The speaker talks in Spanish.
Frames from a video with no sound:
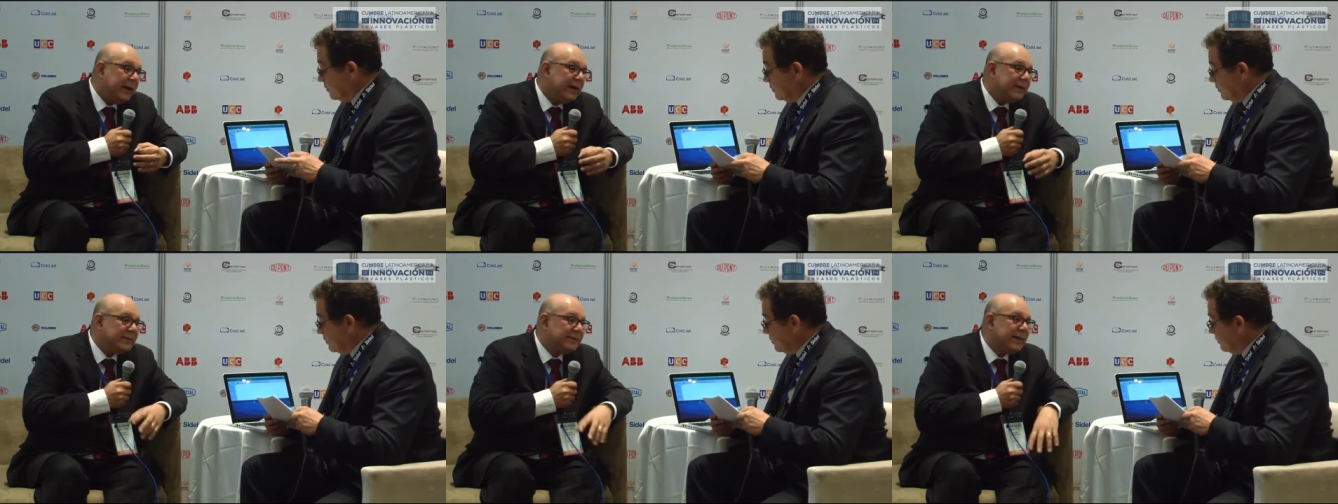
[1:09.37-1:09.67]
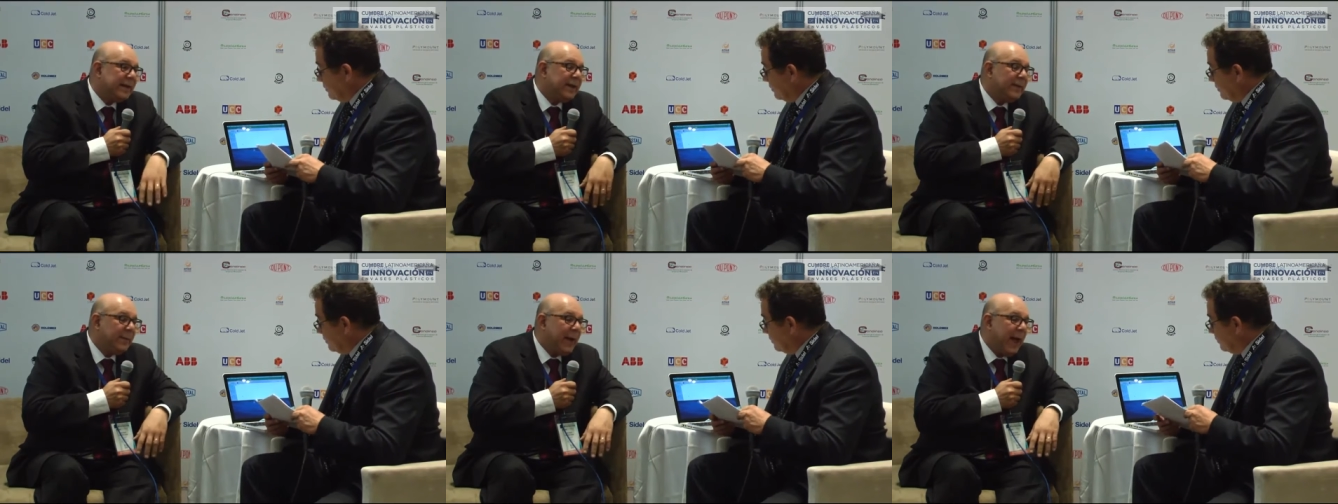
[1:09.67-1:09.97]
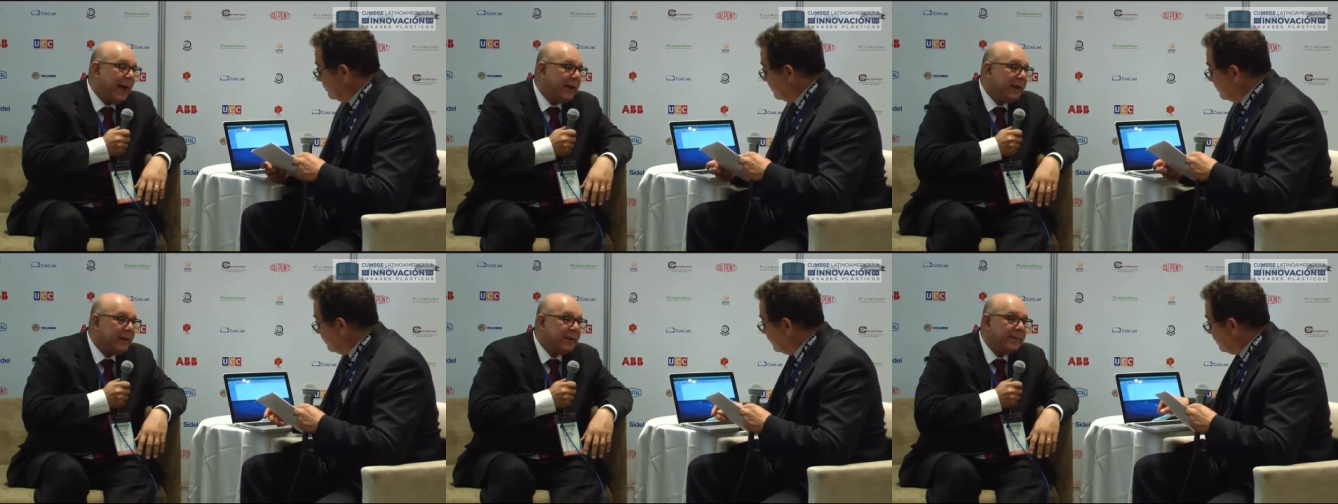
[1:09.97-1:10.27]
el sticky
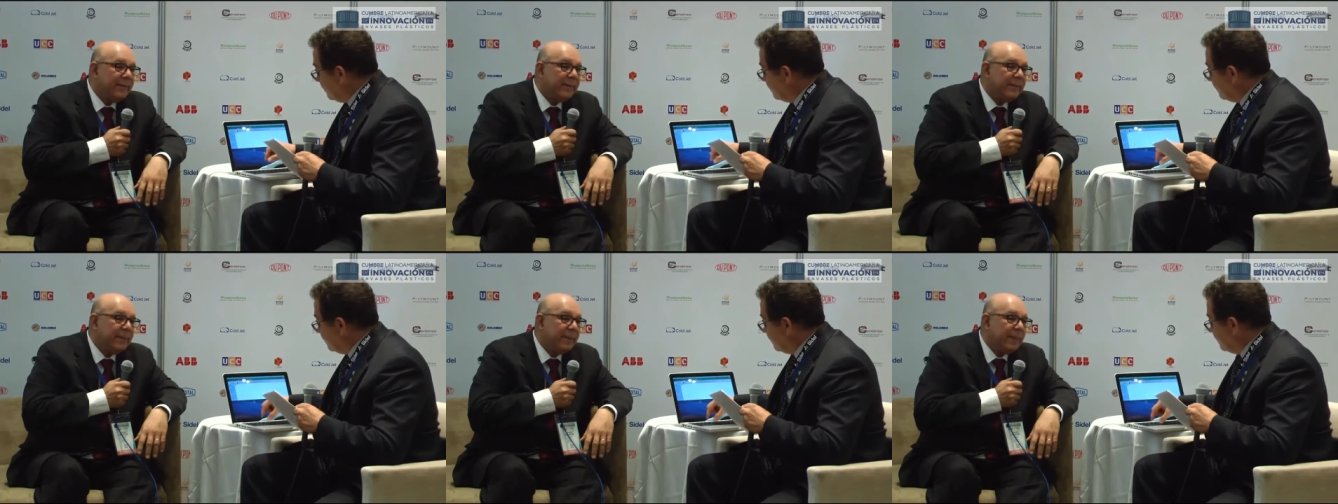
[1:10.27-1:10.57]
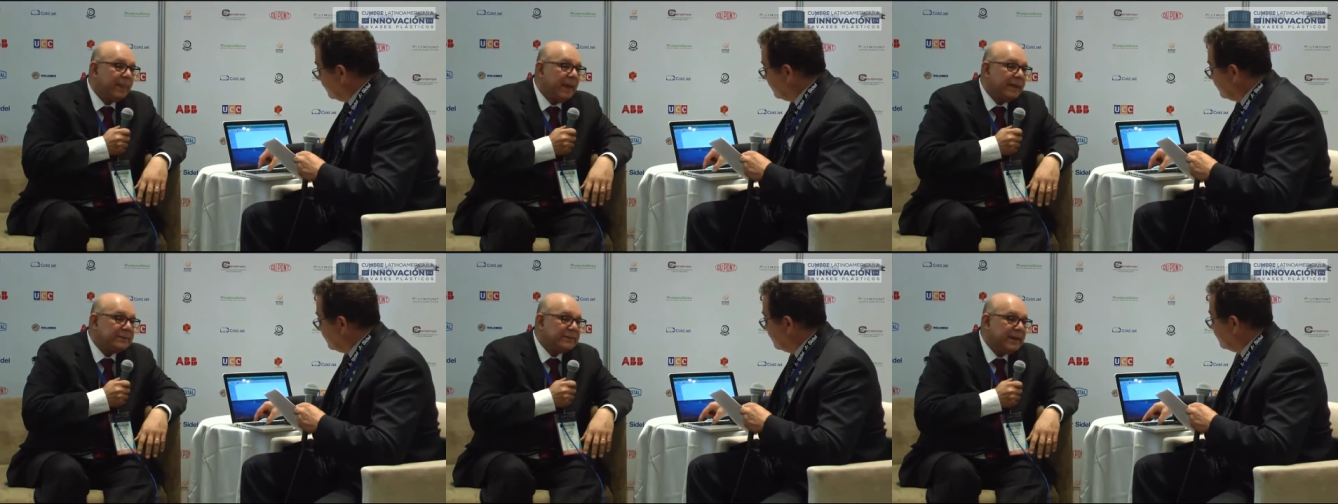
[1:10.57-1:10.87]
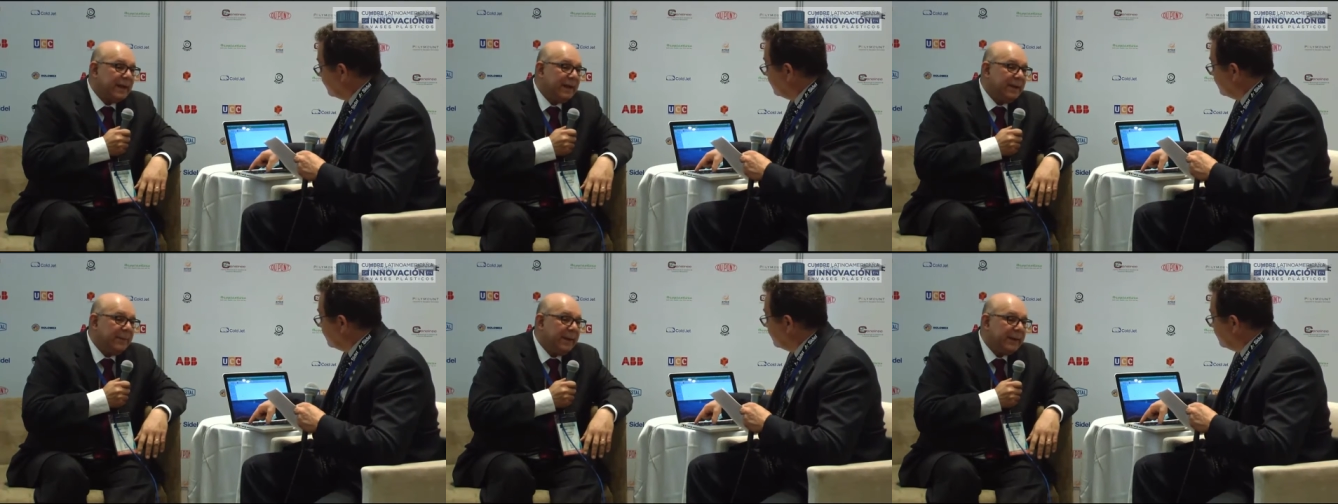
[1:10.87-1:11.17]
back,
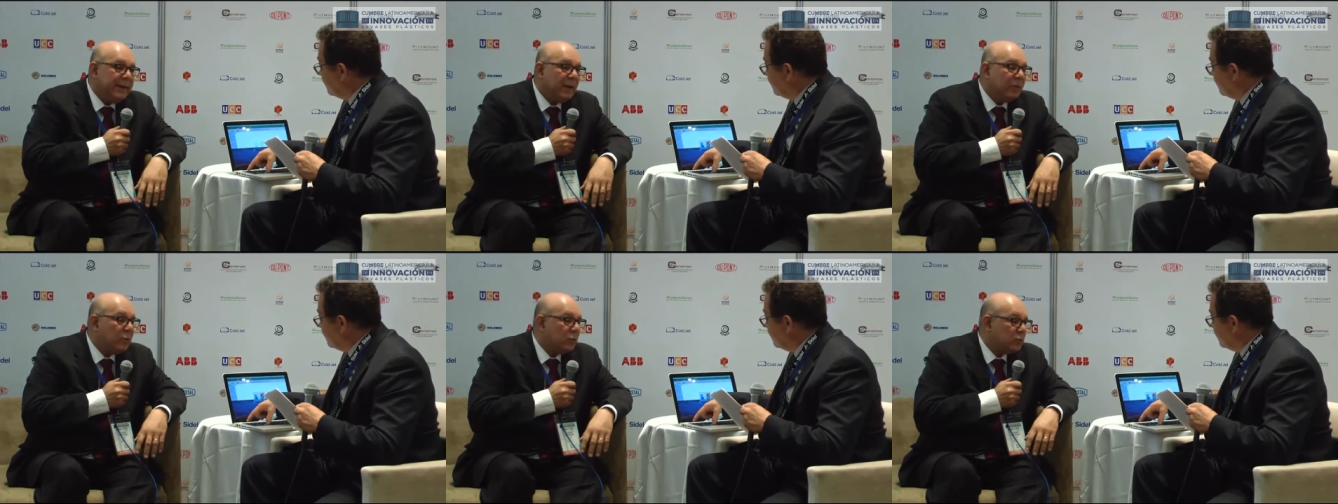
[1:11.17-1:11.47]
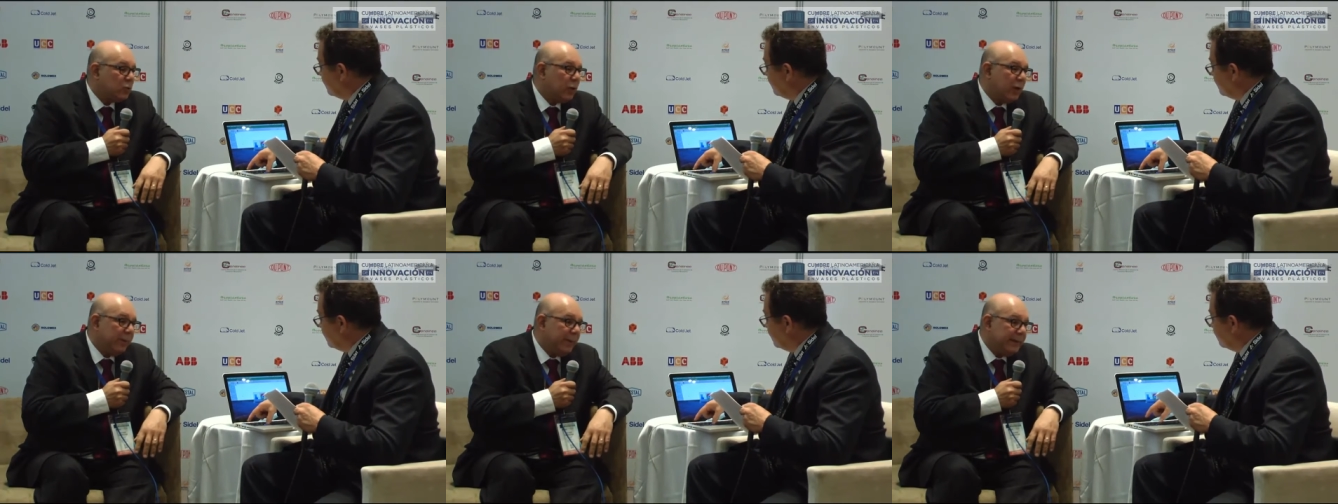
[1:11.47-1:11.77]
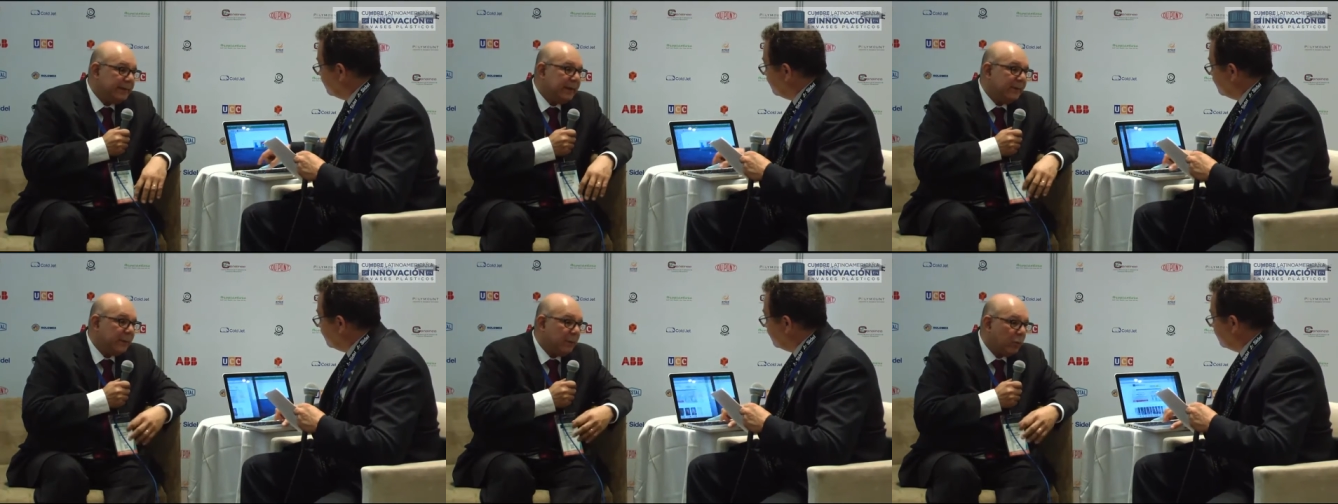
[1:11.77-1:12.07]
se elimina no
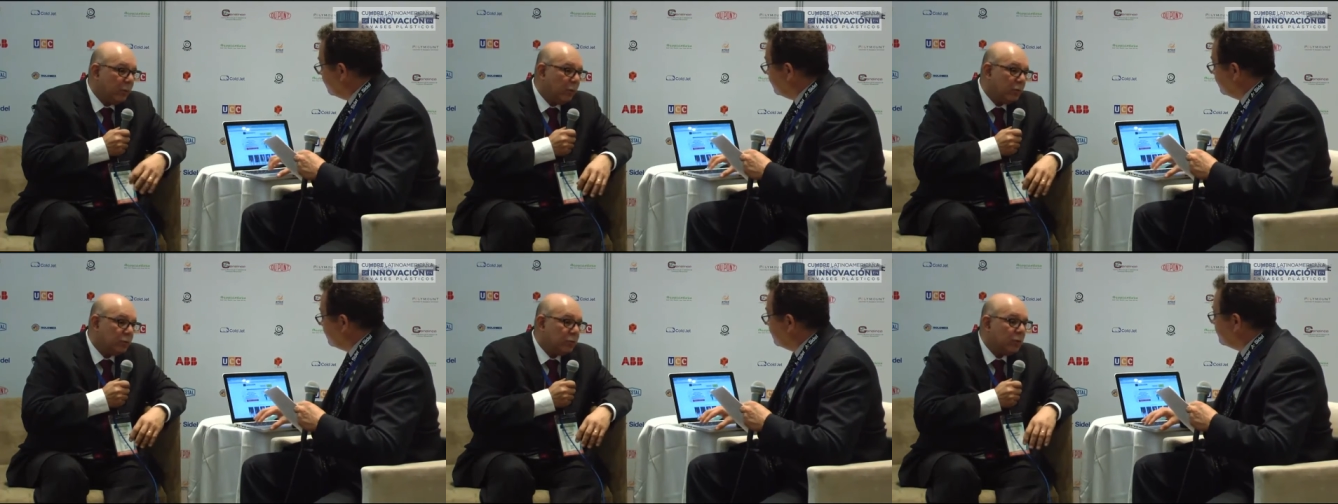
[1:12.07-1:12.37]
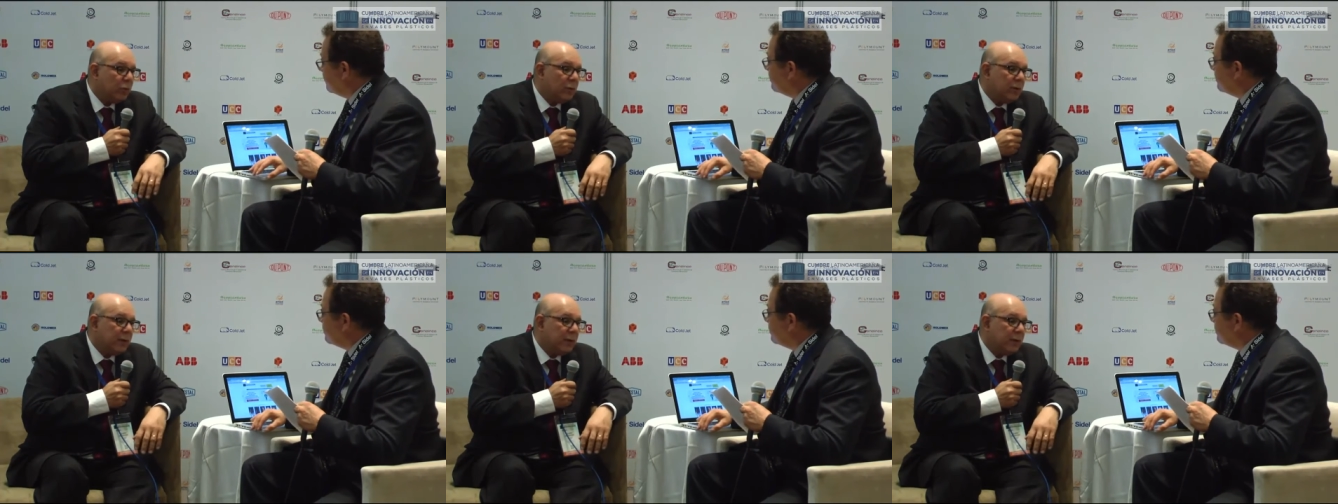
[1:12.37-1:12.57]
solamente el producto,